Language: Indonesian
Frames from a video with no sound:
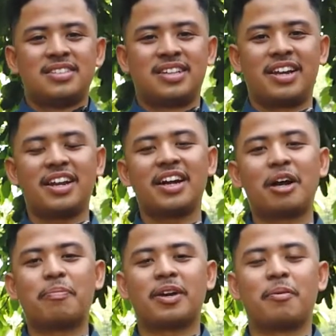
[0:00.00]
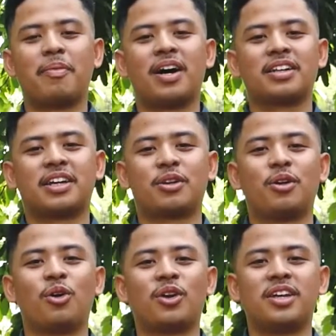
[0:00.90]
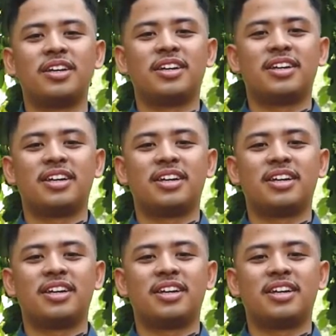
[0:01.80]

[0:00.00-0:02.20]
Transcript: Seiring dengan perkembangan teknologi,